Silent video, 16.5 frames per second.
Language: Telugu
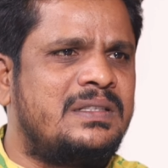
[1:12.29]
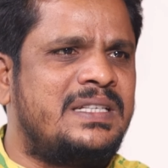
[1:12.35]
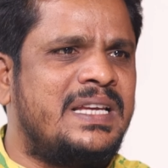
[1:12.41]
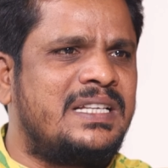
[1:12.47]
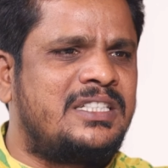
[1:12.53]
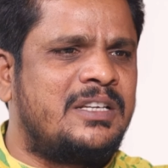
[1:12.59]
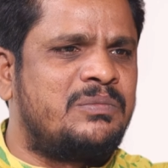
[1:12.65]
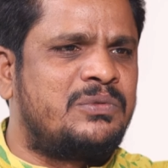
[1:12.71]

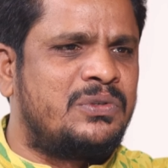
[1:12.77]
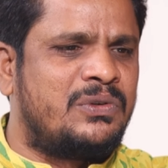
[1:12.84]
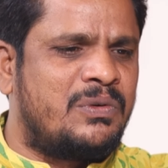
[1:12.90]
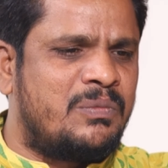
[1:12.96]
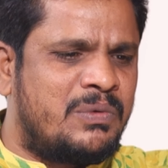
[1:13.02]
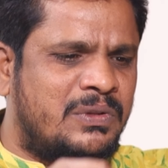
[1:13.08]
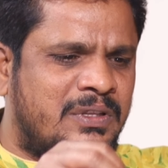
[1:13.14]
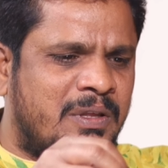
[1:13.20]

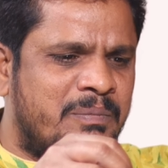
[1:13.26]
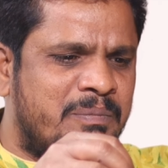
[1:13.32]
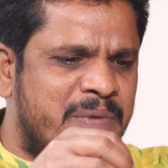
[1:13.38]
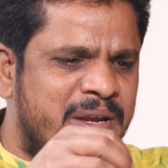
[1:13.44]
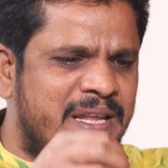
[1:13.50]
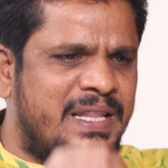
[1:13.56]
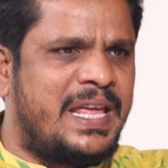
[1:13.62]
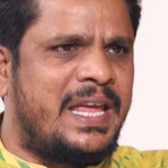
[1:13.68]
జిహెచ్ఎంసీలో మొత్తం
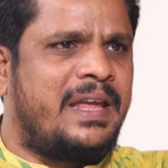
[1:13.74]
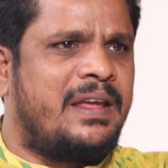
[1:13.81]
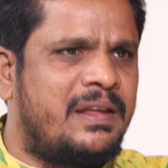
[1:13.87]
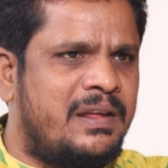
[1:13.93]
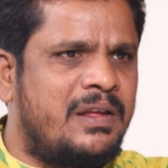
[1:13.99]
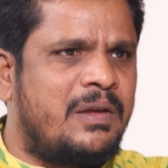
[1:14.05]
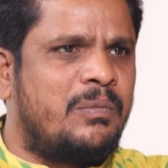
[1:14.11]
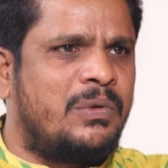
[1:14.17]
మీదే
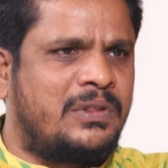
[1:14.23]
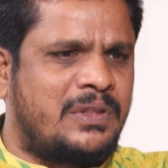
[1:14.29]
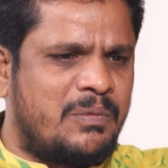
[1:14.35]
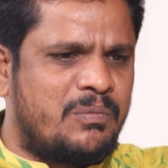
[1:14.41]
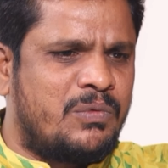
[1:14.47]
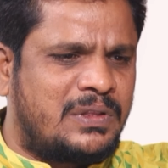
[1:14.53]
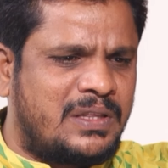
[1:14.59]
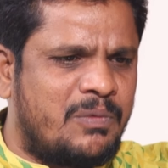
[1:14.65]

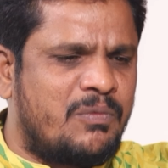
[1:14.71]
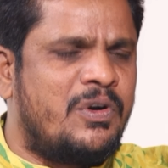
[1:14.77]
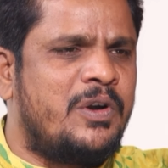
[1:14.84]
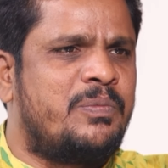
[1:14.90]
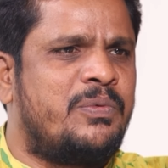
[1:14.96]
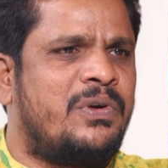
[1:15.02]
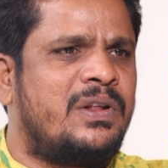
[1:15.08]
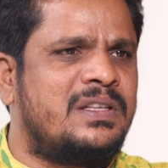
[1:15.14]
మొత్తం మొత్తం
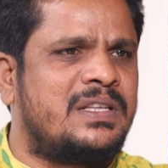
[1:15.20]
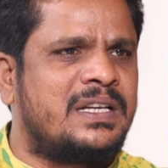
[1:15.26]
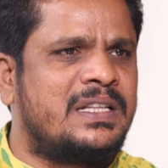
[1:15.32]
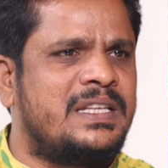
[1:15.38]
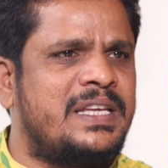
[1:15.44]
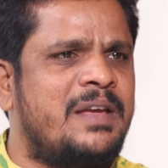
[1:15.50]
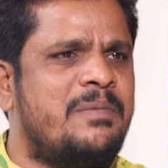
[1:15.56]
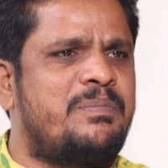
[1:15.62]
ఓడిపోవడం
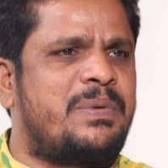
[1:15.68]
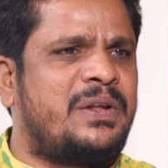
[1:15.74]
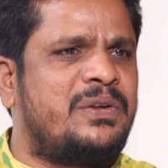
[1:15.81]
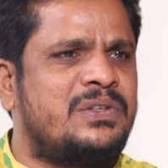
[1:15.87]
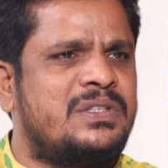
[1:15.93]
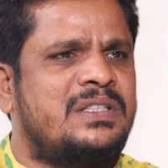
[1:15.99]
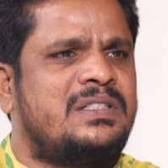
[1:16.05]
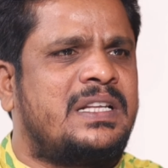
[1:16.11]
జరిగింది ఏం
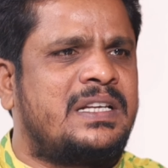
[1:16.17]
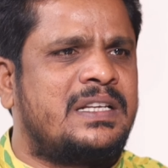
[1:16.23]
ప్రయోజనం